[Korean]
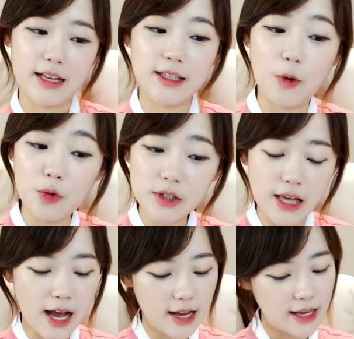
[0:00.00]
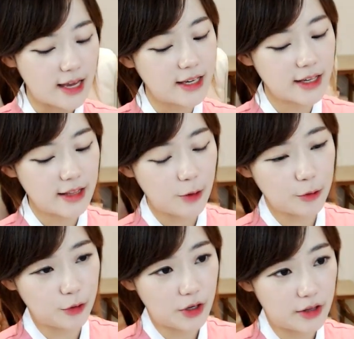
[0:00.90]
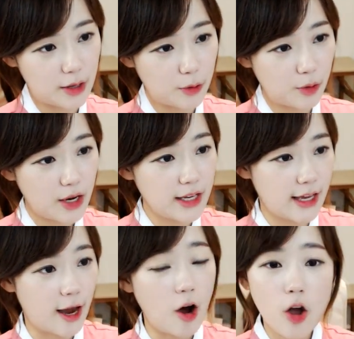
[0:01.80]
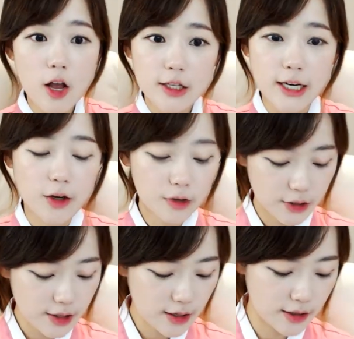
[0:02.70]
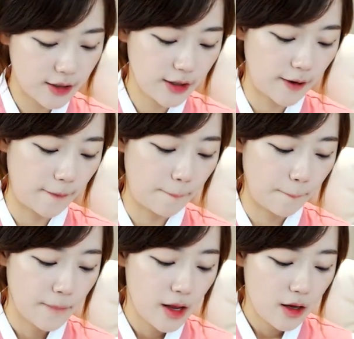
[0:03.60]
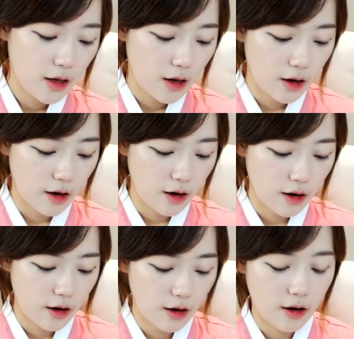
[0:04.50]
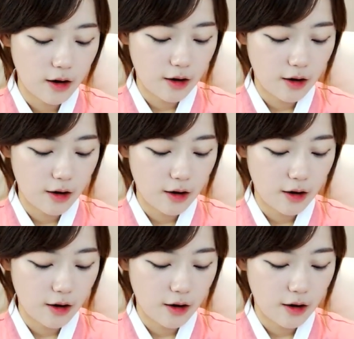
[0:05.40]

제가 오늘 다 얘기한 내용 중에서 내도록 할게요. 자, 영친왕은 어,